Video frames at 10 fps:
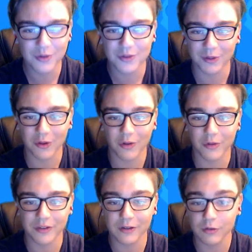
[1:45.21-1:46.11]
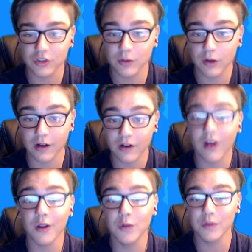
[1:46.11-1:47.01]
Je sais pas trop comment on dit. Du coup, je débloque encore
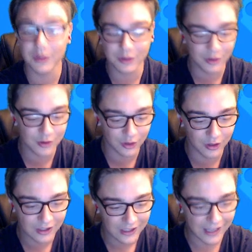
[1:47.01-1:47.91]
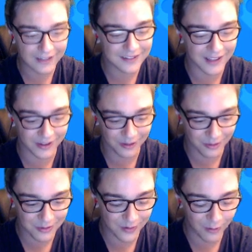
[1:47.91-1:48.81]
un nouveau mode de jeu. Excellent. Du
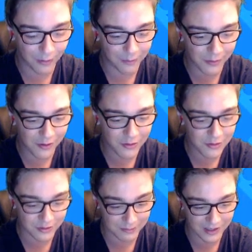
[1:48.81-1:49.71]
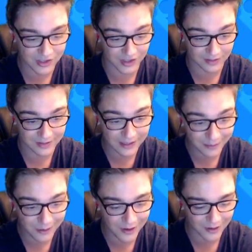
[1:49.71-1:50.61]
coup, je vais avoir beaucoup. Maintenant, j'ai 5
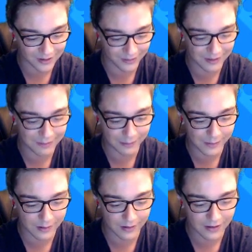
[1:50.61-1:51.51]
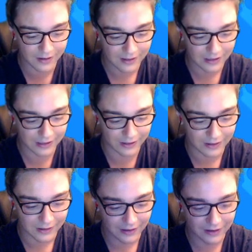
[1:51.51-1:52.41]
brawlers. Ça fait hyper plaisir. Allez.
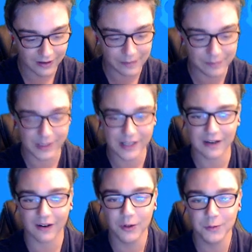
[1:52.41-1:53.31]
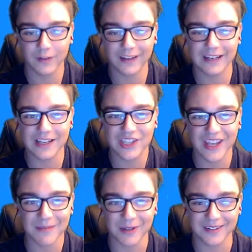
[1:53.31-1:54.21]
Hop, maintenant on ouvre avec les
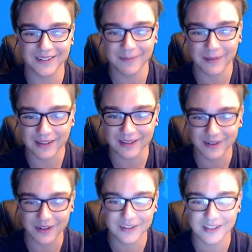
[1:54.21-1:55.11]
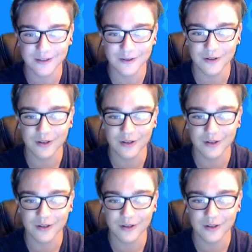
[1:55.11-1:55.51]
gemmes, c'est parti, on continue.